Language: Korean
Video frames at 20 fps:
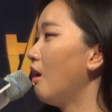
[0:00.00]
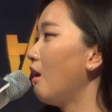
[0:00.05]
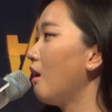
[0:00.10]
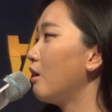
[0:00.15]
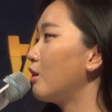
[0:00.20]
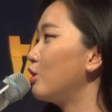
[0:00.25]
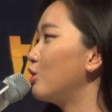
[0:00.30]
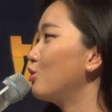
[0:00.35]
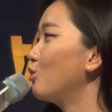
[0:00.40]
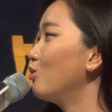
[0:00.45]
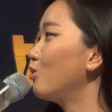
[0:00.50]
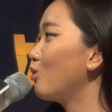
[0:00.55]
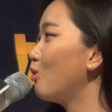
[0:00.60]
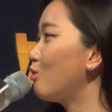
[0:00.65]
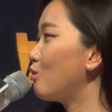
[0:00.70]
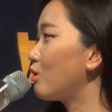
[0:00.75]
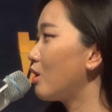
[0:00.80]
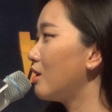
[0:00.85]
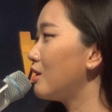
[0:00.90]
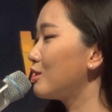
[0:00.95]
아 이런
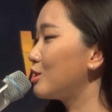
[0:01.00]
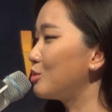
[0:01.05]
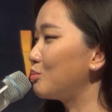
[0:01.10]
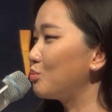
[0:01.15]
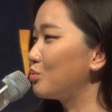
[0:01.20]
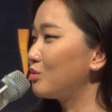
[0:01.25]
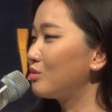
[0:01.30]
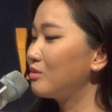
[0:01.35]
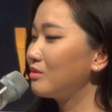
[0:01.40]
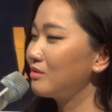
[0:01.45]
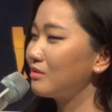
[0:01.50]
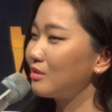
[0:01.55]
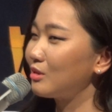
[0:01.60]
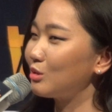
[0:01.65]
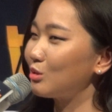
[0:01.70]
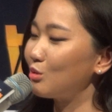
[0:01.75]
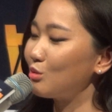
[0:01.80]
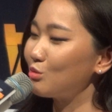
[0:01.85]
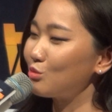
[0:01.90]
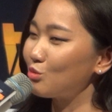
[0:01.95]
건가 싶은
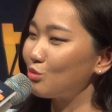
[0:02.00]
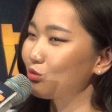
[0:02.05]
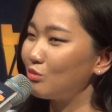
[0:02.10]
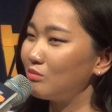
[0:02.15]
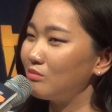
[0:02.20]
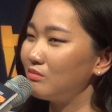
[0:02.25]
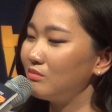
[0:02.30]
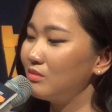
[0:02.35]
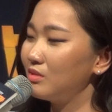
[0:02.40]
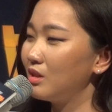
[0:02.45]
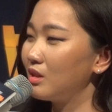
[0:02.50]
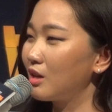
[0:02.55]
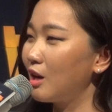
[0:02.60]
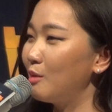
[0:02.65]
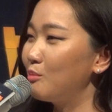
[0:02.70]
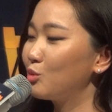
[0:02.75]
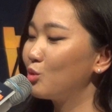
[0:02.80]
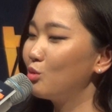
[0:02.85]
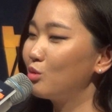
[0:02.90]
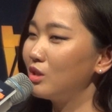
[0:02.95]
그런 좀 예,
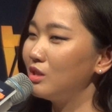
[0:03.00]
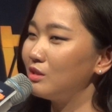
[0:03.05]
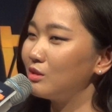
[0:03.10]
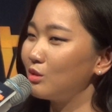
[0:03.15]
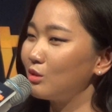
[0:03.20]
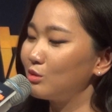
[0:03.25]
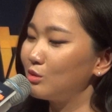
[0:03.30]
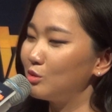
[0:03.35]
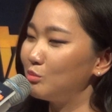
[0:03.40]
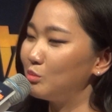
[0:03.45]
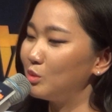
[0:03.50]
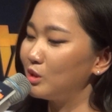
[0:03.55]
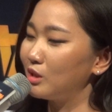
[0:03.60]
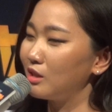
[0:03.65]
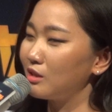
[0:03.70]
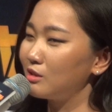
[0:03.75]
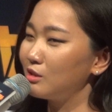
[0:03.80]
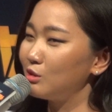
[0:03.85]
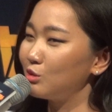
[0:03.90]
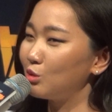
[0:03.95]
감동이 있었습니다.
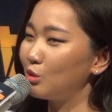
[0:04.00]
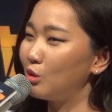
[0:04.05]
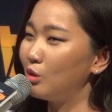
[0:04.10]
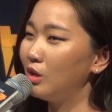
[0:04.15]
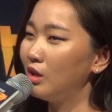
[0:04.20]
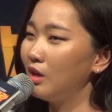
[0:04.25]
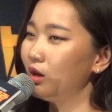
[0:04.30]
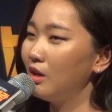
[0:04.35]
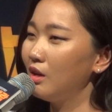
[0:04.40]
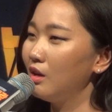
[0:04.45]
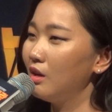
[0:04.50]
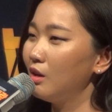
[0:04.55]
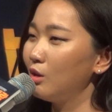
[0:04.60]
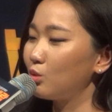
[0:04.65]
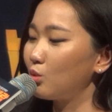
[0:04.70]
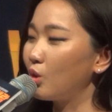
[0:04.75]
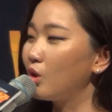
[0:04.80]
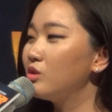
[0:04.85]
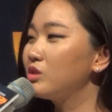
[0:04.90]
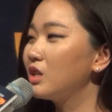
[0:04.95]
그래서 또
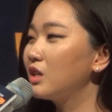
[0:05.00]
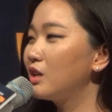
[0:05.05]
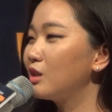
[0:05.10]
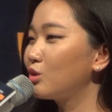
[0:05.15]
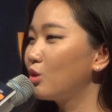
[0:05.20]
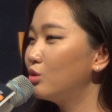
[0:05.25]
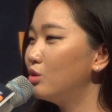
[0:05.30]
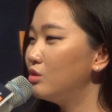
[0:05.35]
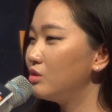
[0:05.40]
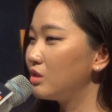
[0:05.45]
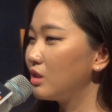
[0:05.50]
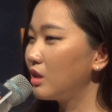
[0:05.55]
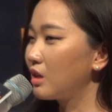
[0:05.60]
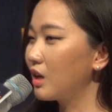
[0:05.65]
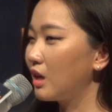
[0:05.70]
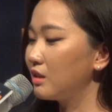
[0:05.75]
현장에서는 이제